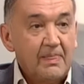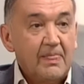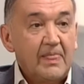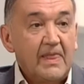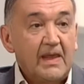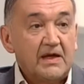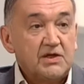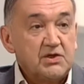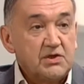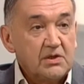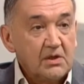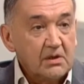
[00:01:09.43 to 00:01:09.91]

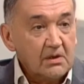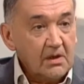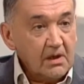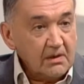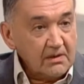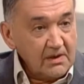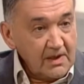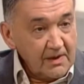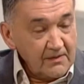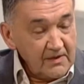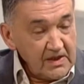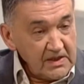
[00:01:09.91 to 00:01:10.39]
Значит,
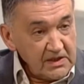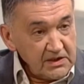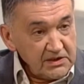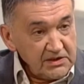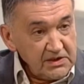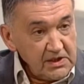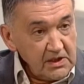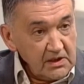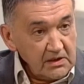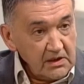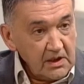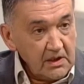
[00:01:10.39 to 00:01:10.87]
давайте
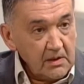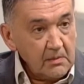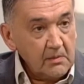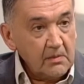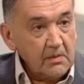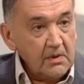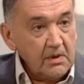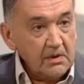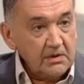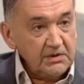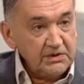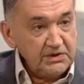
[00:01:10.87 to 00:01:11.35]
сделаем
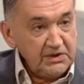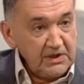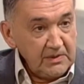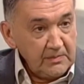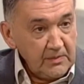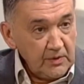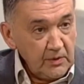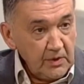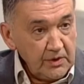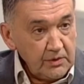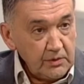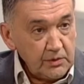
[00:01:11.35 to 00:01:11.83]

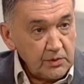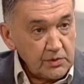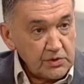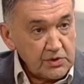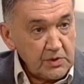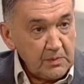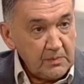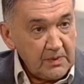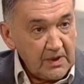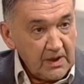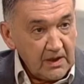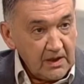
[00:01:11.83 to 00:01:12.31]
зимой
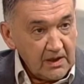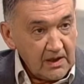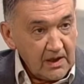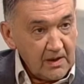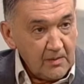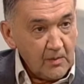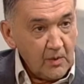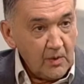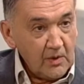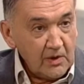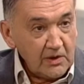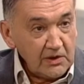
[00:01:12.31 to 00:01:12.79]
тоже
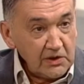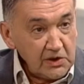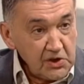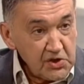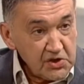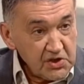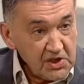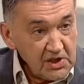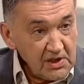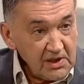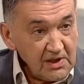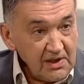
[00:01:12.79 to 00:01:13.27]
программу.
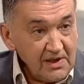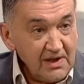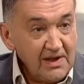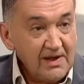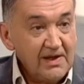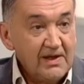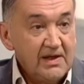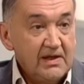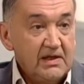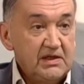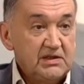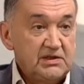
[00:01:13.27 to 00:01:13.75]
Лыжи
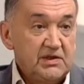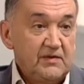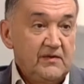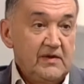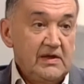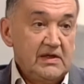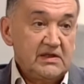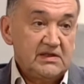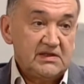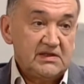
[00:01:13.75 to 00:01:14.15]
и завели